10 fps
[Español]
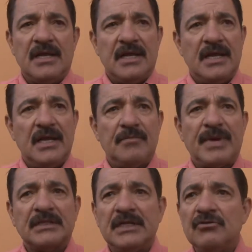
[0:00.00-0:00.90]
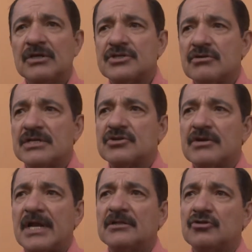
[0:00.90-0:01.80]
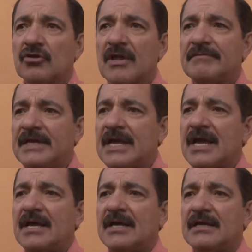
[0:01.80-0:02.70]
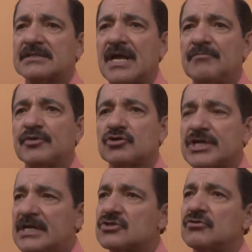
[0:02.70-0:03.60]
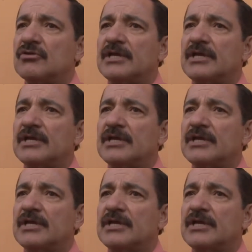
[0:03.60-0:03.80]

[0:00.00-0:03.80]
El Partido Acción Nacional todavía está en proceso